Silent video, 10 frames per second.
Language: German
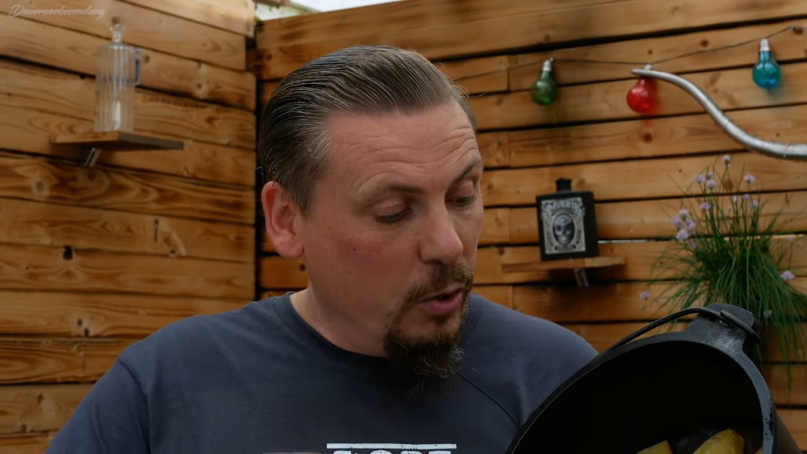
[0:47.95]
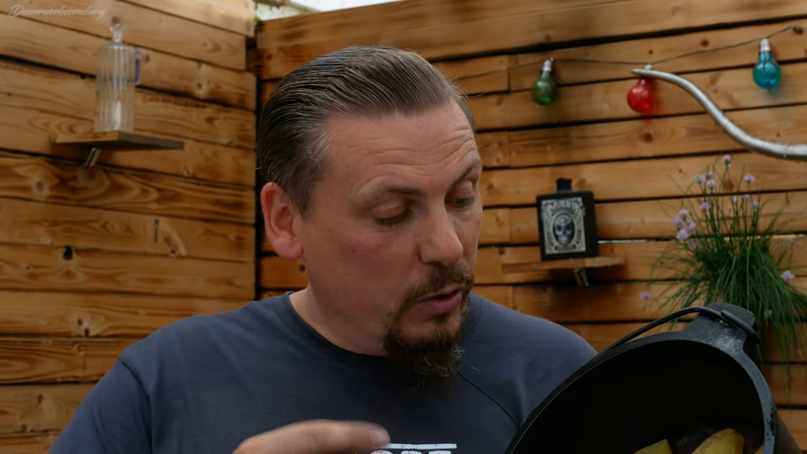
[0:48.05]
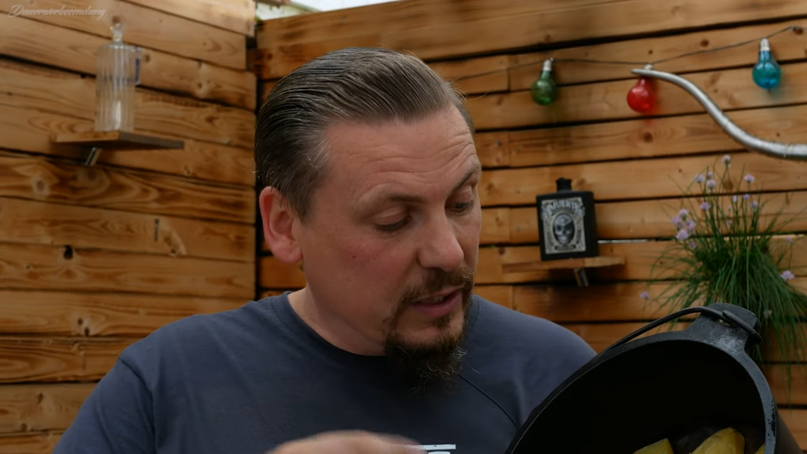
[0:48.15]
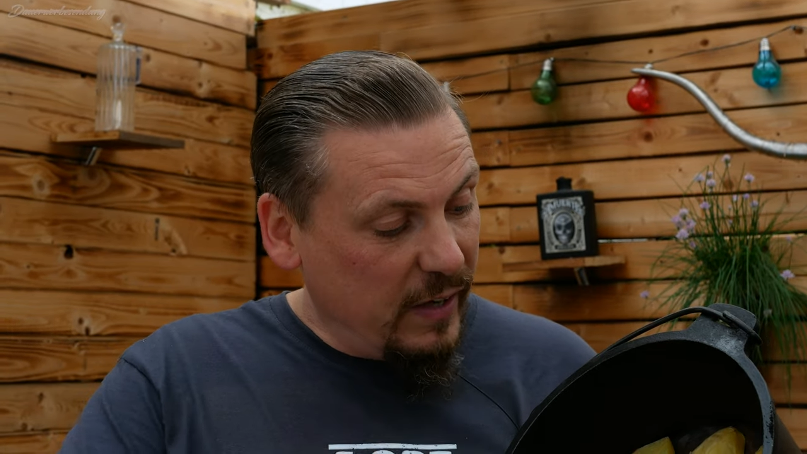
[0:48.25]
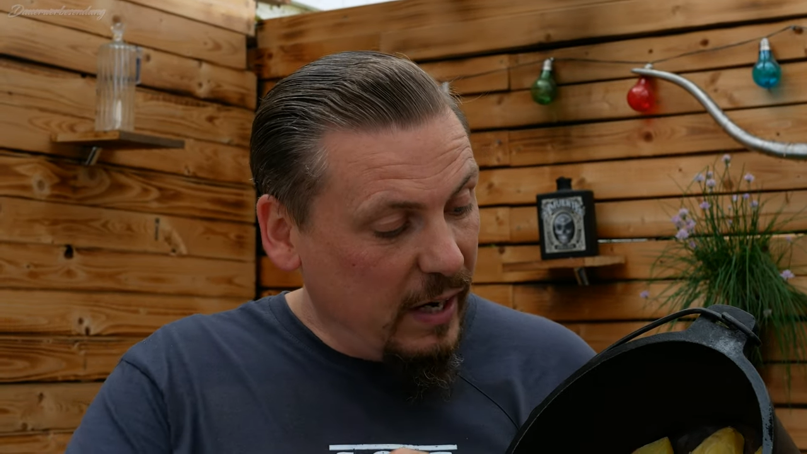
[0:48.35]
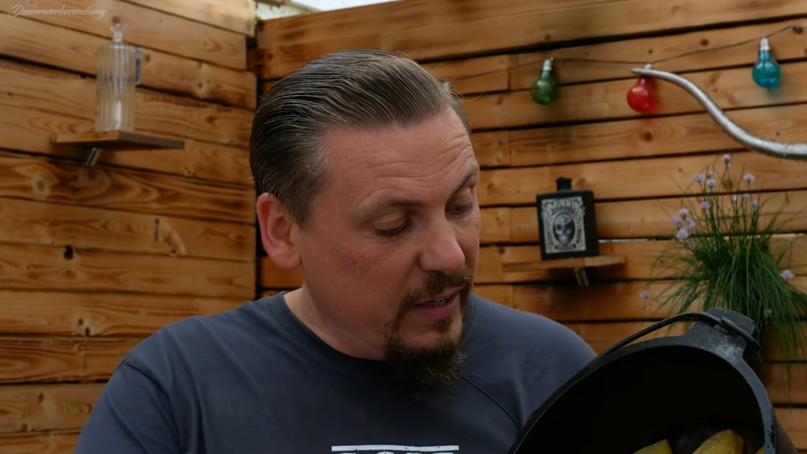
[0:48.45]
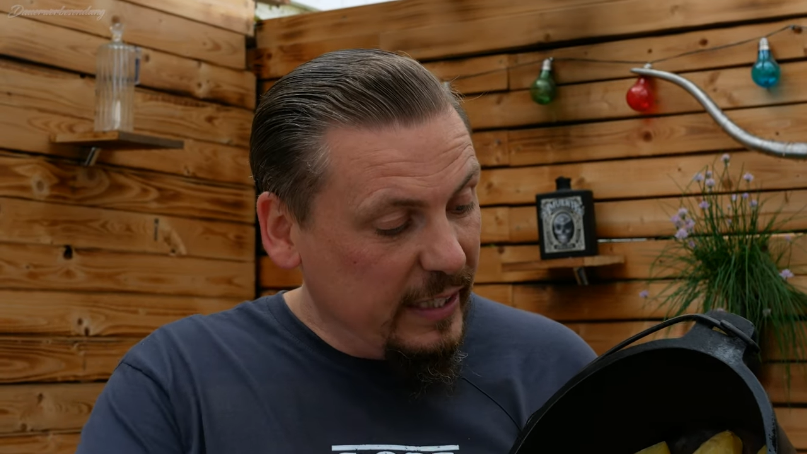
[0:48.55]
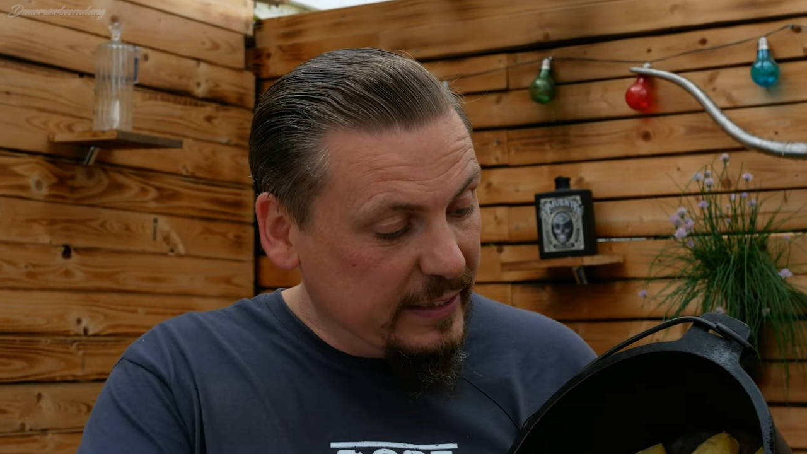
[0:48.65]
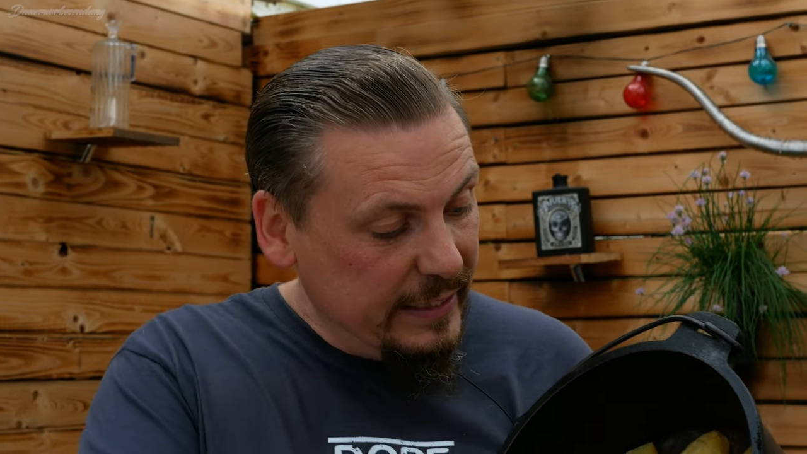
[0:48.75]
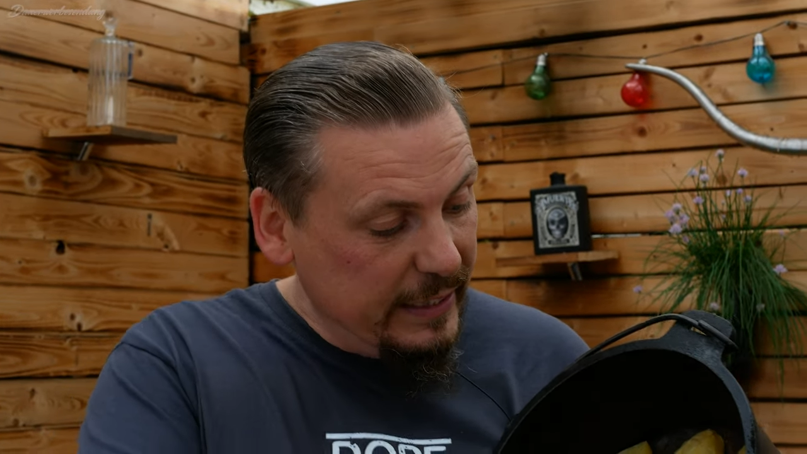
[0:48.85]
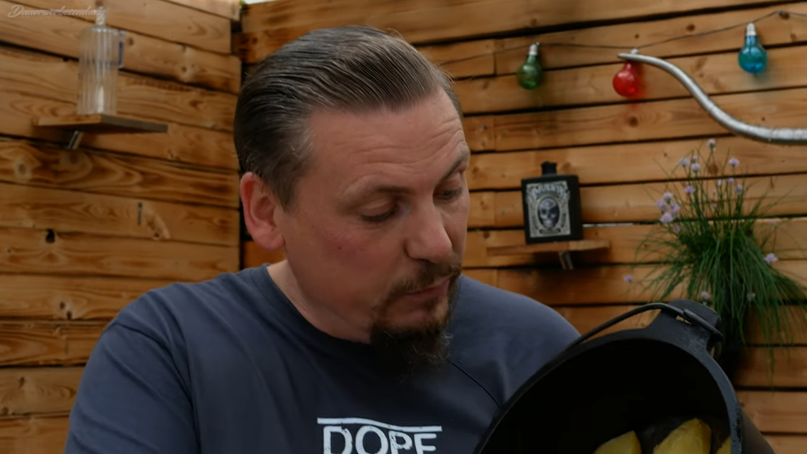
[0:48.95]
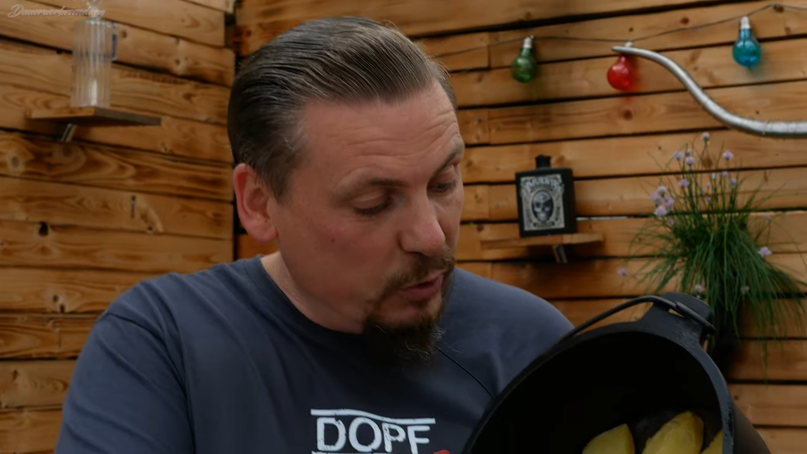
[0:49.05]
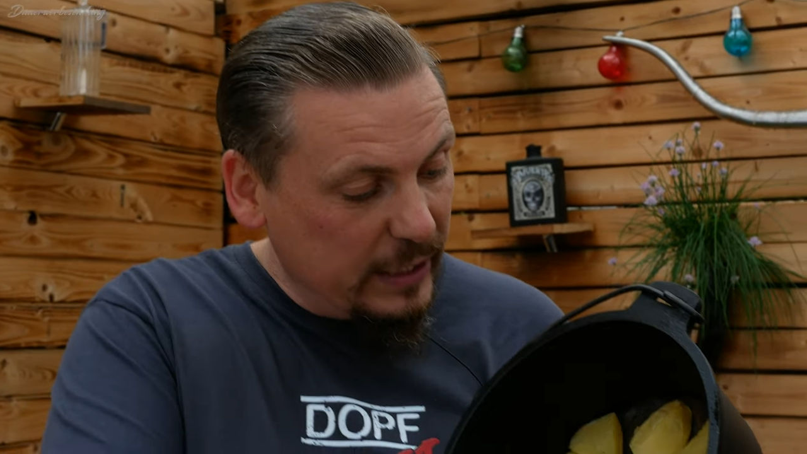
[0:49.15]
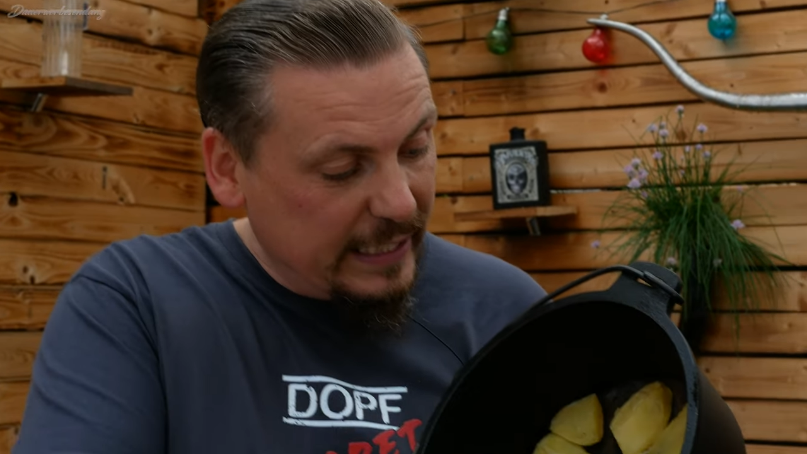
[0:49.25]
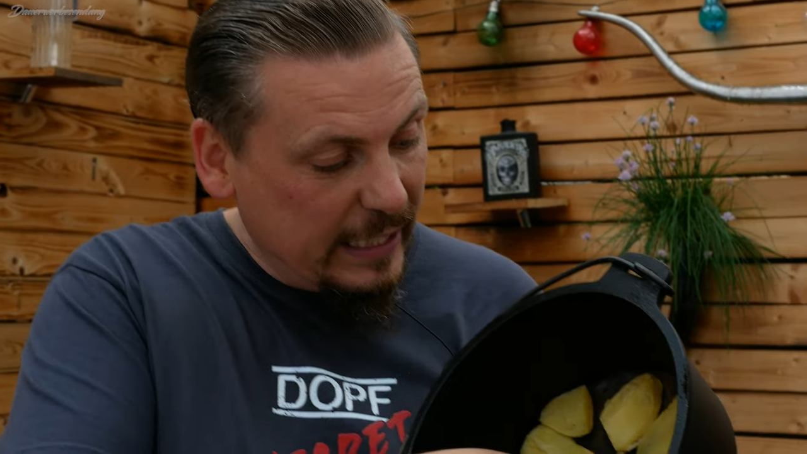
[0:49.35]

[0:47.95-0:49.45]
Und zwar haben wir jetzt hier wirklich